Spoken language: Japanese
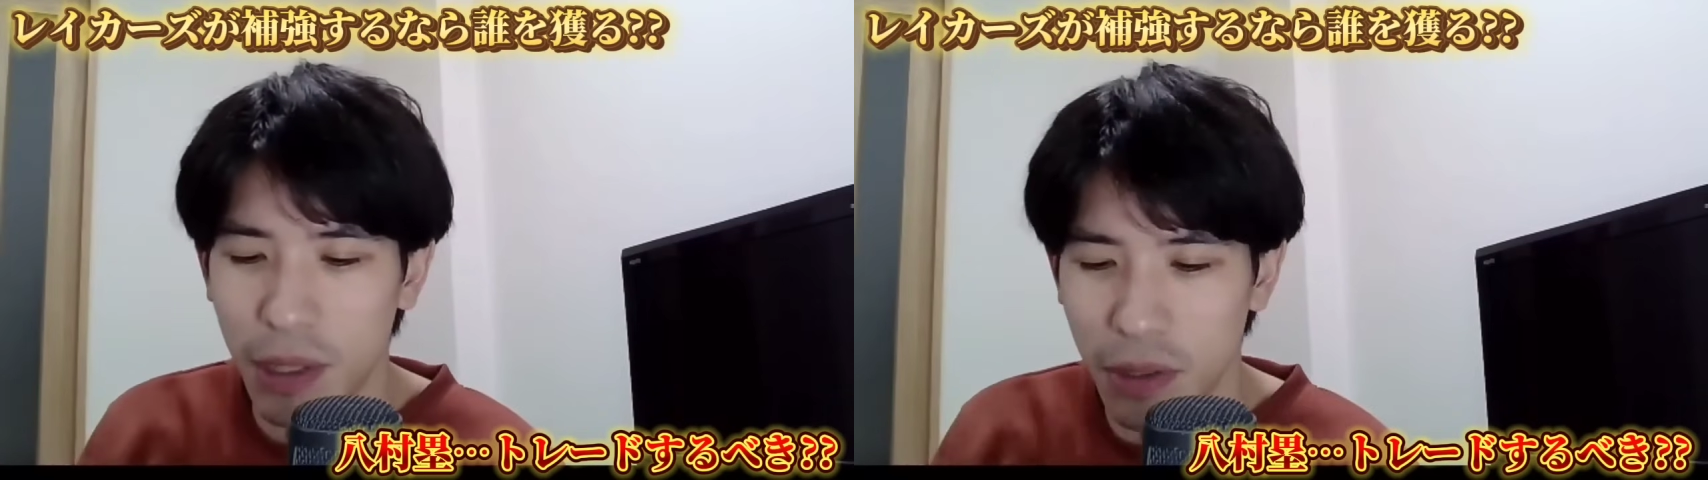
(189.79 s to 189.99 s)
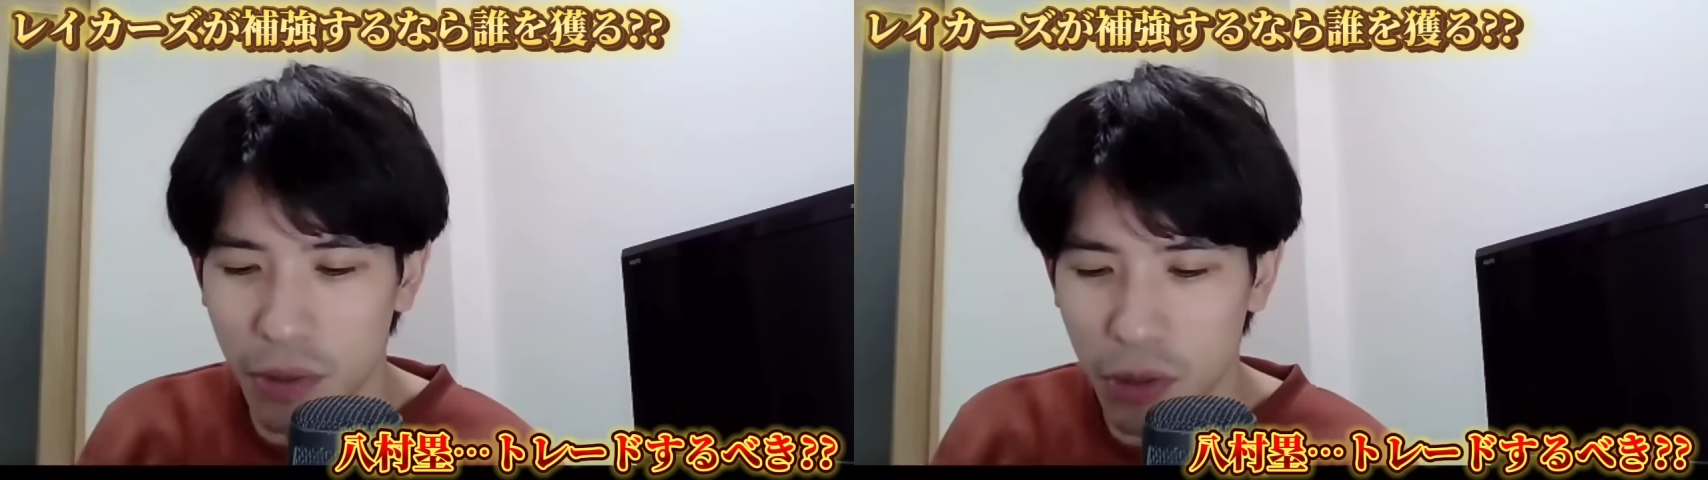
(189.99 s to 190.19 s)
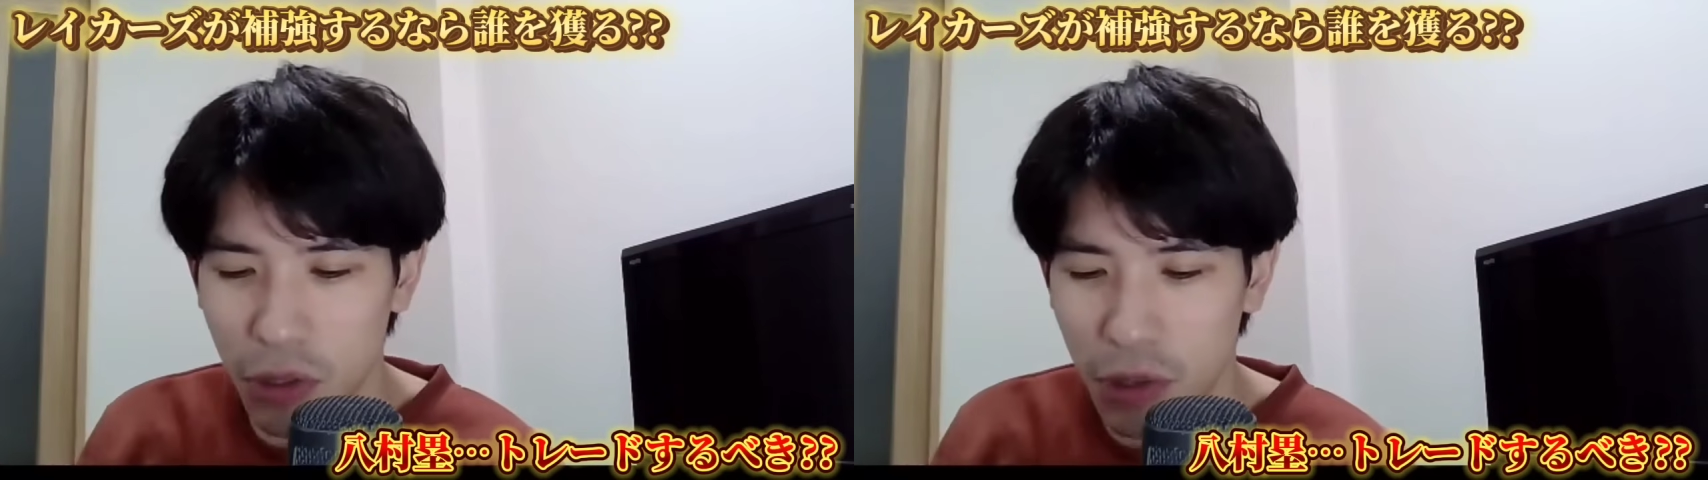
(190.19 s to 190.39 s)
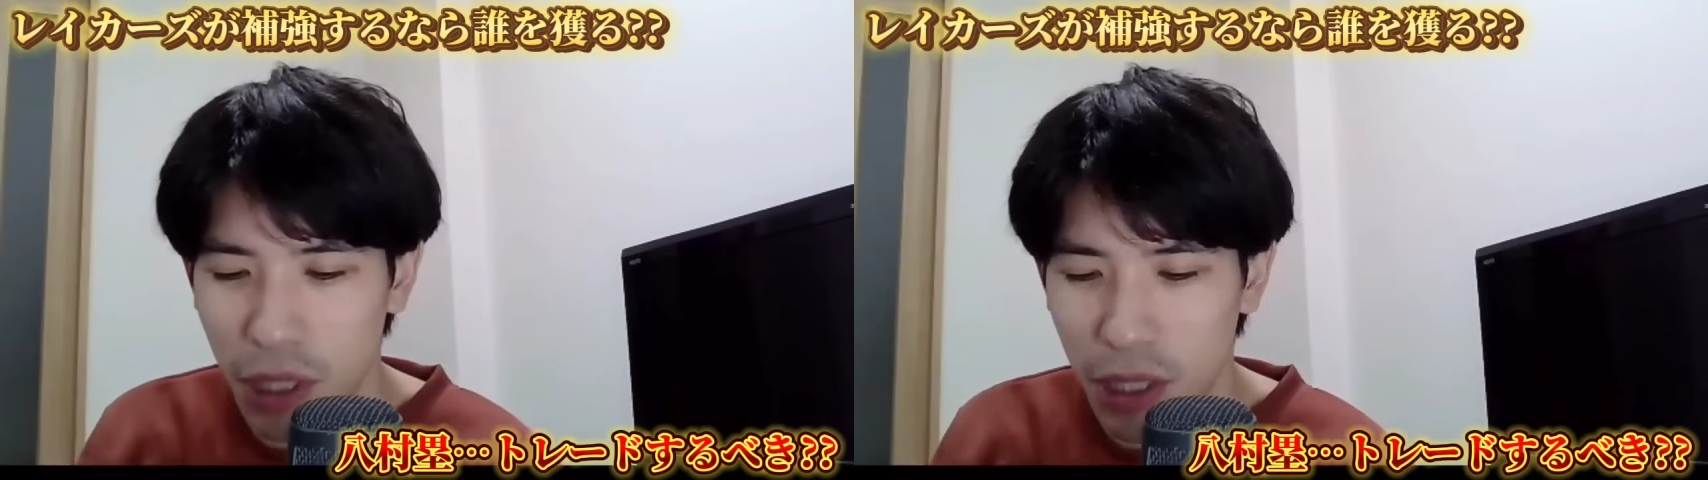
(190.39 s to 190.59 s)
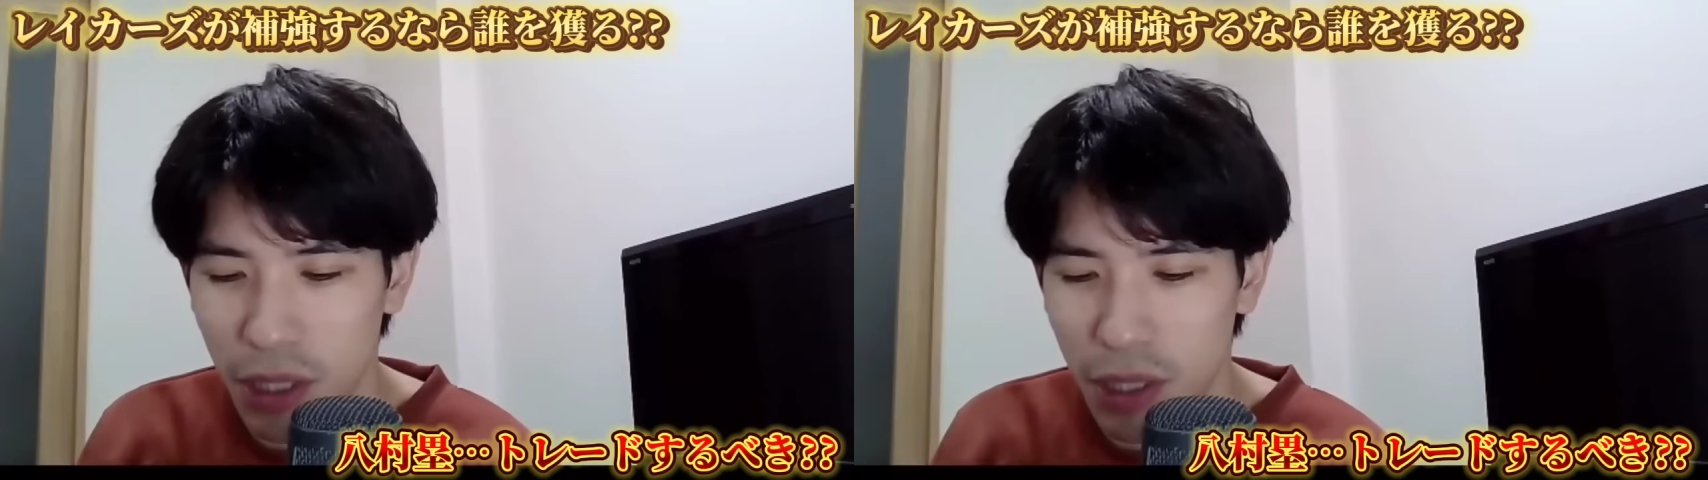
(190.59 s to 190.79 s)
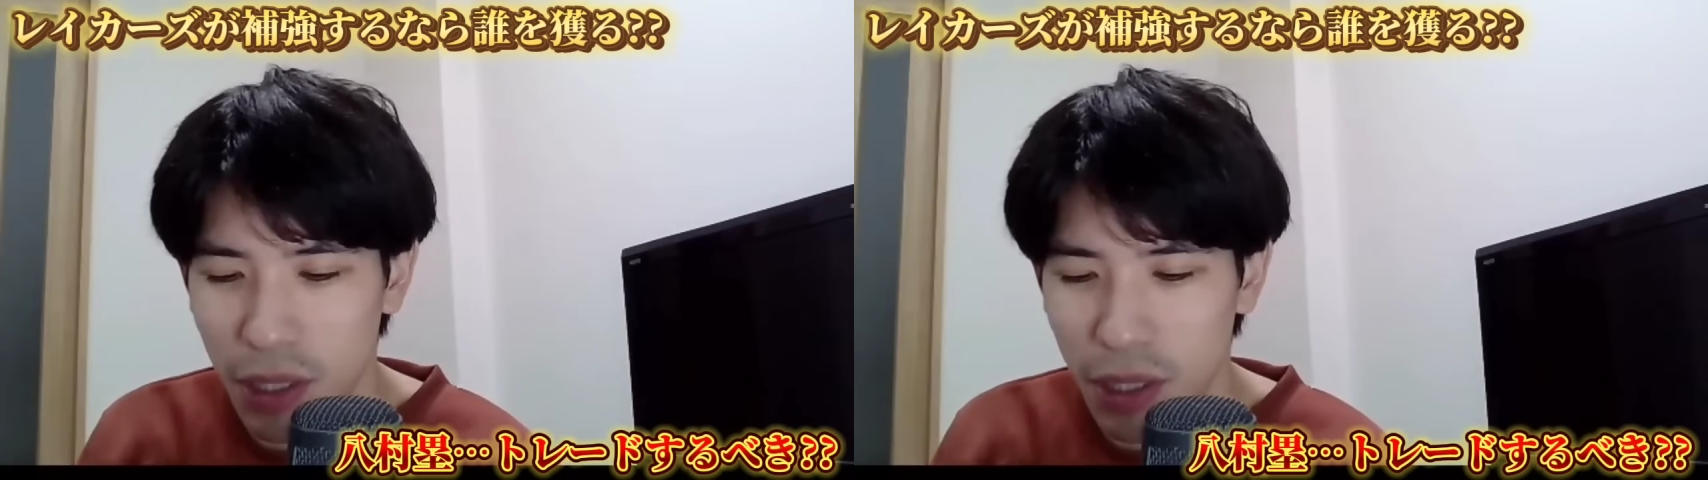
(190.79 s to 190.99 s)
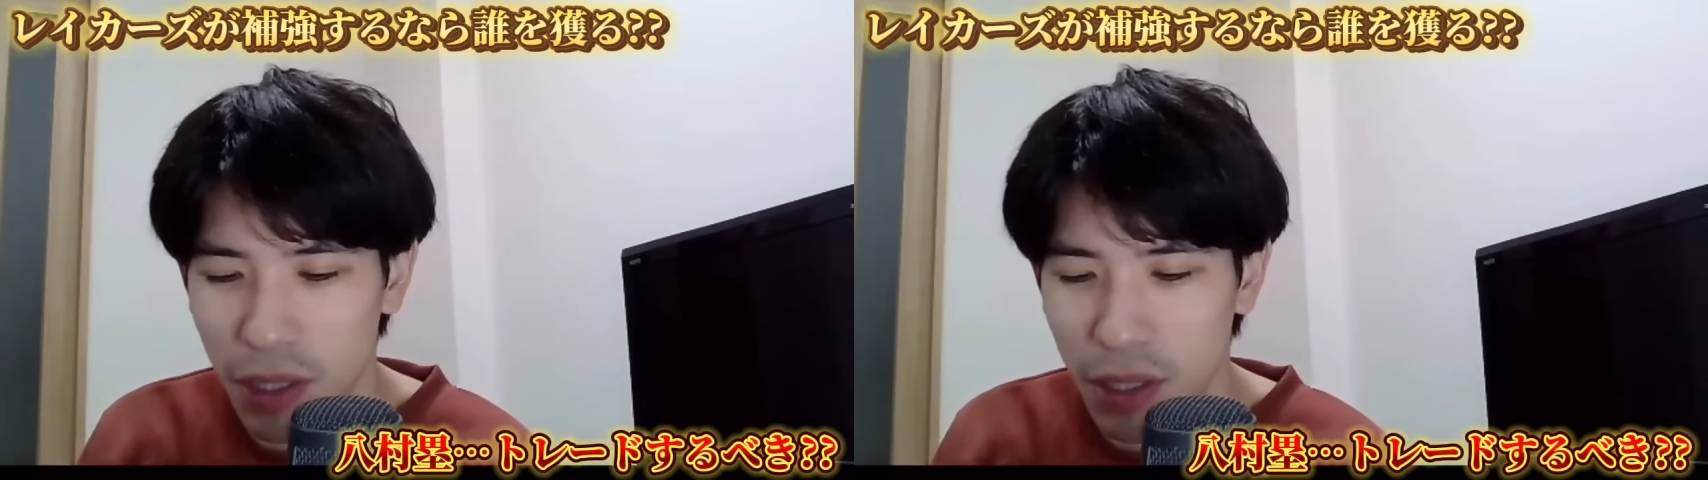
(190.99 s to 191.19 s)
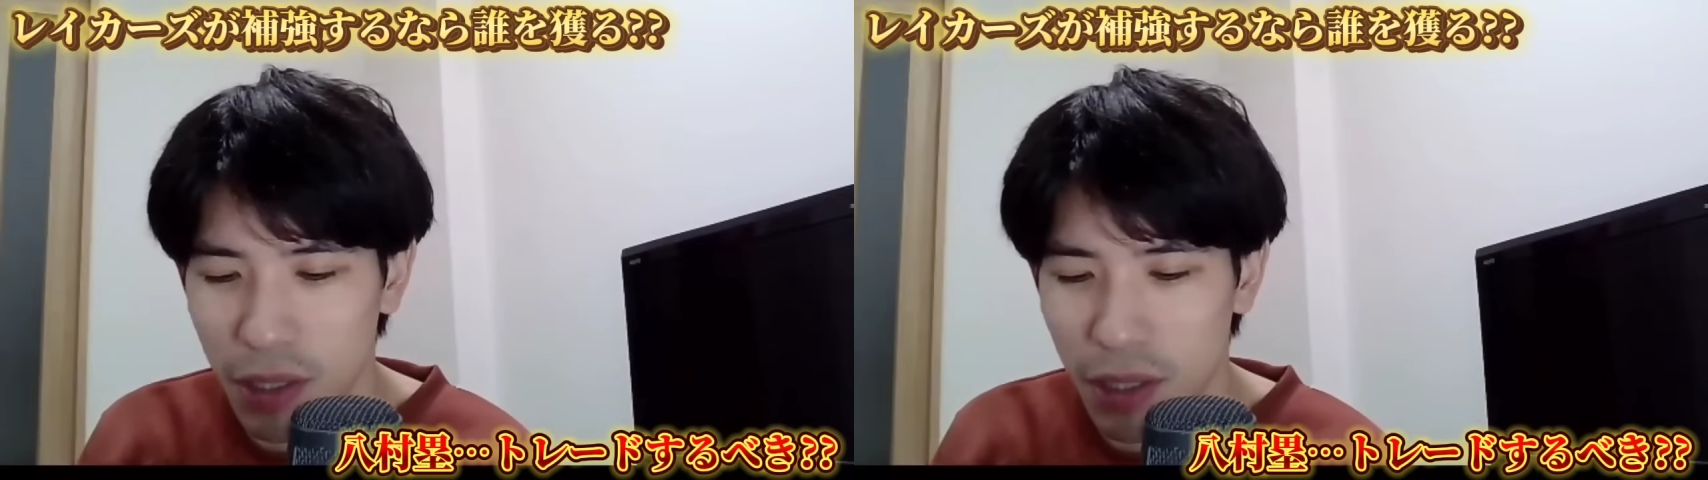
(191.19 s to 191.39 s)
番の
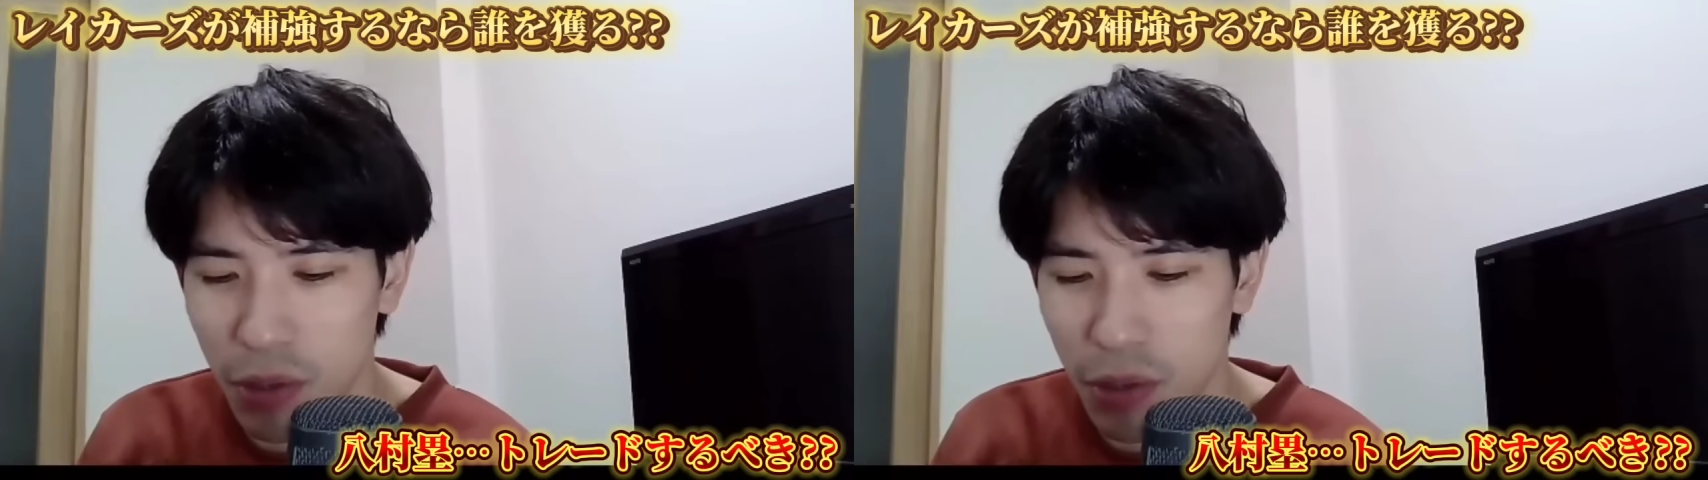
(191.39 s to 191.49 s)
シューター